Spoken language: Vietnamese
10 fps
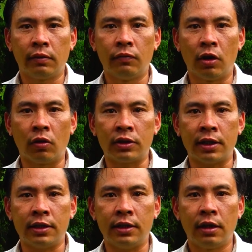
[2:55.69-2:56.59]
vừa có
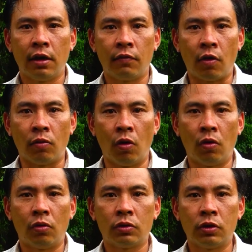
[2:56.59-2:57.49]
giá trị phòng
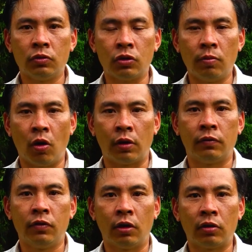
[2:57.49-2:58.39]
hộ, chống xói mòn,
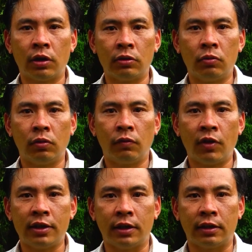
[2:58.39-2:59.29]
vừa có tác dụng
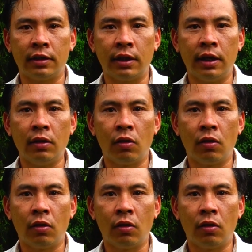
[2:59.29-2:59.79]
phát triển kinh tế,